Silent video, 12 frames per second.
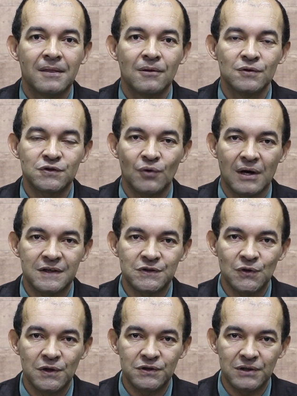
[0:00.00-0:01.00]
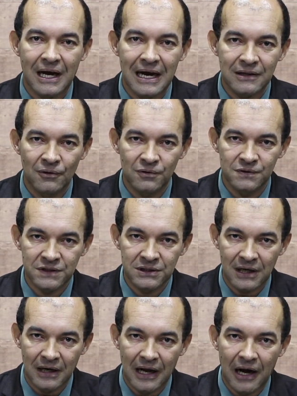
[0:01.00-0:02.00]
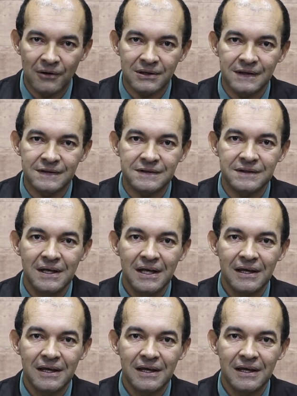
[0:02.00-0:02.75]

nos corações de cada um dos internautas